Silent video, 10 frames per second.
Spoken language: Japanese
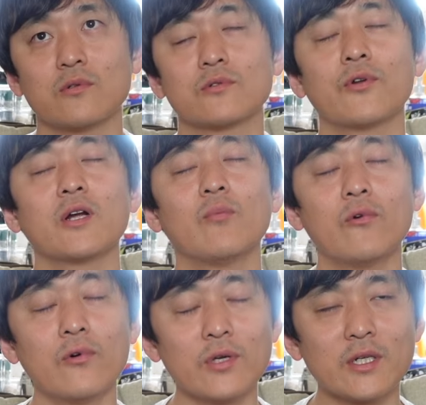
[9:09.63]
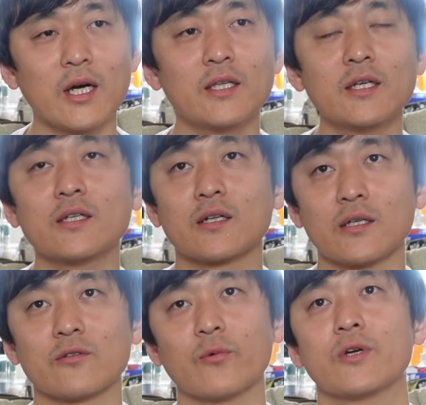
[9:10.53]
それがもう一回できなきゃ
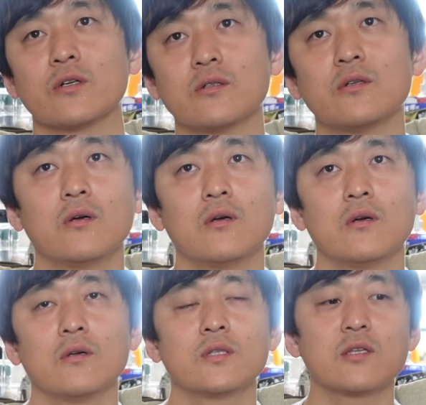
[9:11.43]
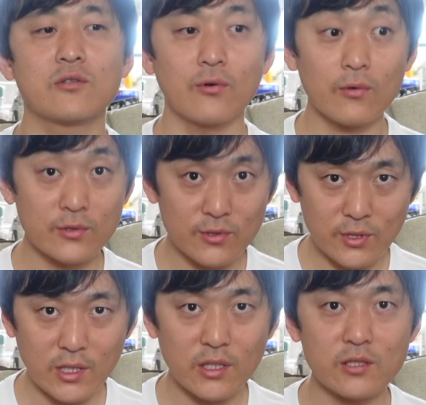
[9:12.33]
なって思うやん手帳
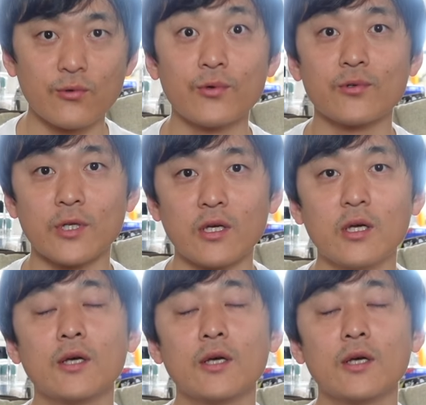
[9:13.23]
続かない人多いよね